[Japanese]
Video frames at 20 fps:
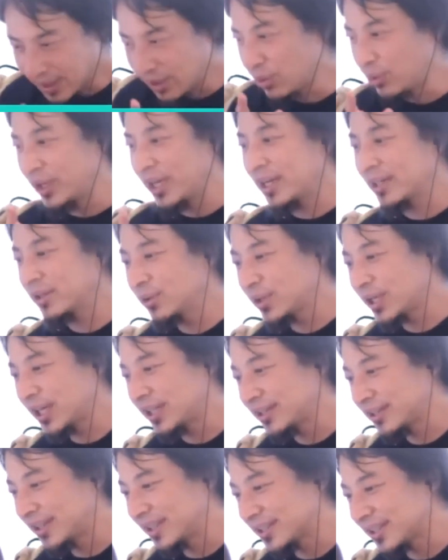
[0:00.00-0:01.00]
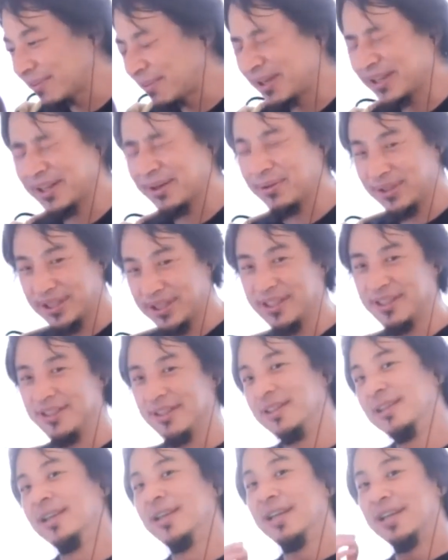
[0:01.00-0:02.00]
小ヤギを買ってさばいたように、
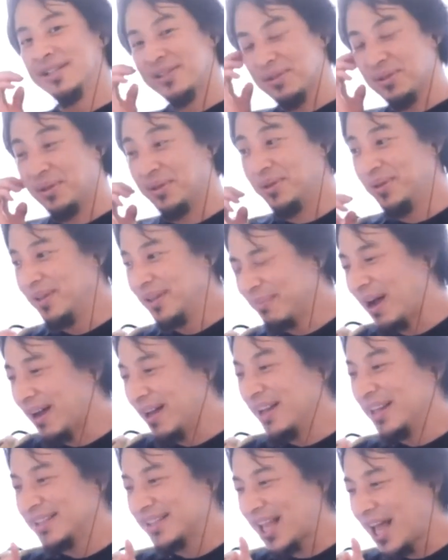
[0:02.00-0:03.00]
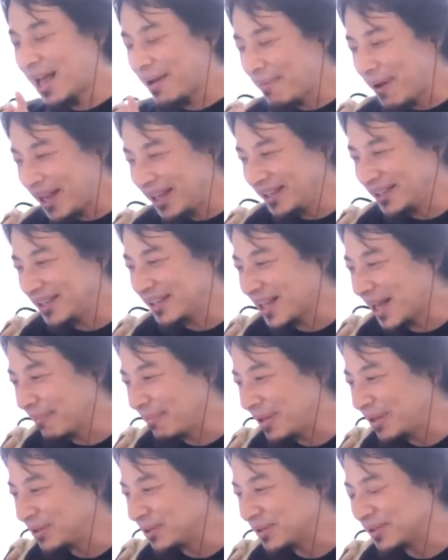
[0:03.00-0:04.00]
その、まあ、さばいて食
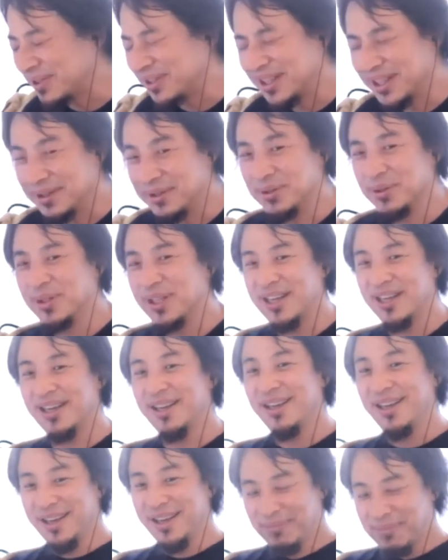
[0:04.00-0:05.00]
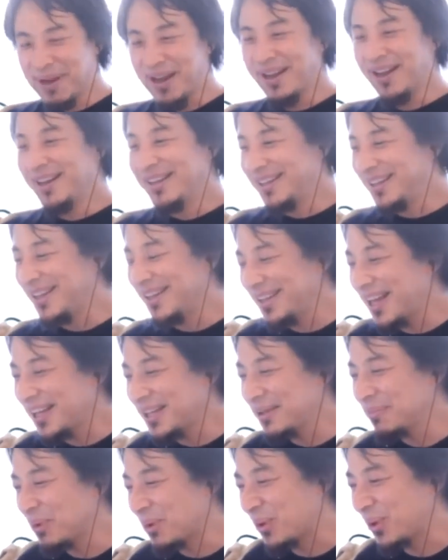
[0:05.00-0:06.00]
べるっていうので、まあ、
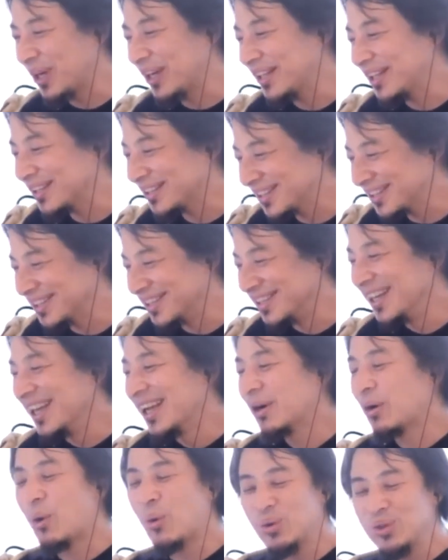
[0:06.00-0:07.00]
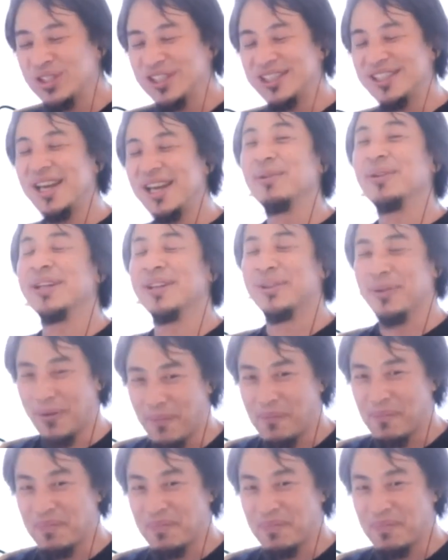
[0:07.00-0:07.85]
ヤギも小ヤギだし、子牛だよね、と。